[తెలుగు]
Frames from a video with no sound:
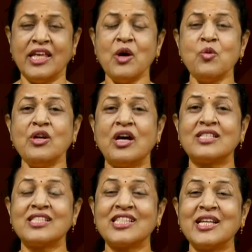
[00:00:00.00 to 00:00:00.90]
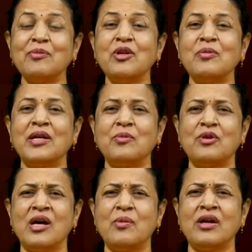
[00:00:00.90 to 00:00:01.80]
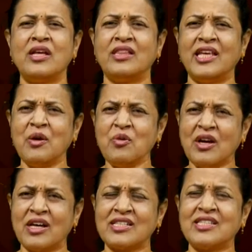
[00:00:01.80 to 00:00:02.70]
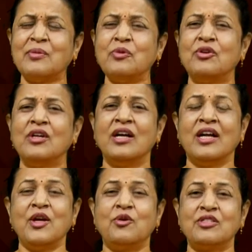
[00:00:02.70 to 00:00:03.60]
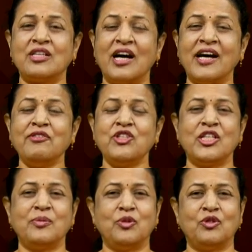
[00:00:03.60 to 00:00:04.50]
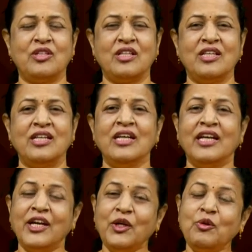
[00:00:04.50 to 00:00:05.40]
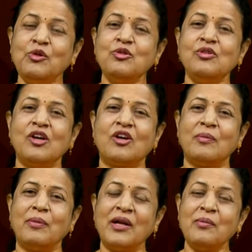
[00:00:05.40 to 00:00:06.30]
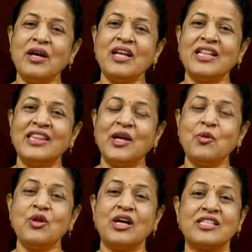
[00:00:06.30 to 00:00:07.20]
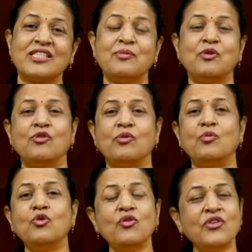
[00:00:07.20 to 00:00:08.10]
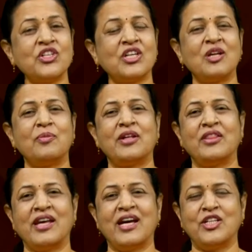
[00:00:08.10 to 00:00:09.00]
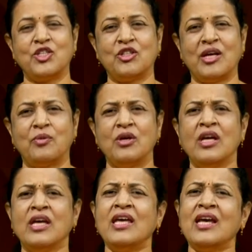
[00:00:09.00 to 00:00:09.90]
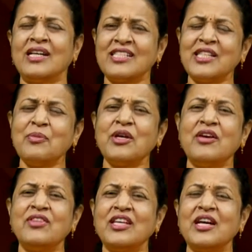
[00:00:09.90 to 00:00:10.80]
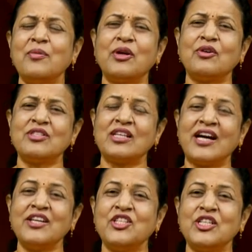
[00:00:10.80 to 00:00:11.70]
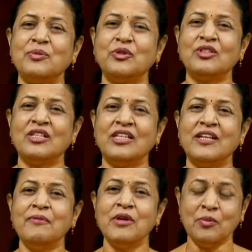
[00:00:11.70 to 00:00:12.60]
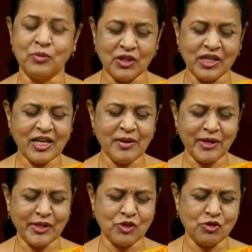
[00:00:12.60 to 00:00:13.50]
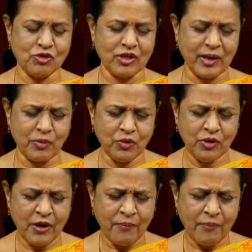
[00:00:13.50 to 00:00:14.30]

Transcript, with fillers: దేవుని హస్తములో మనం ఉన్నామండి దేవుని హస్తము నీకు సహాయం చేయబోతున్నది ఈరోజు యొక్క బలమైన దేవుని దేవుని హస్తమును మూడు విషయాలు మనం ధ్యానించుదాము ఈ హస్తము ఏ విధంగా మనకు సాయం చేయబోతున్నది మొదటిగా మనం చూస్తున్నాము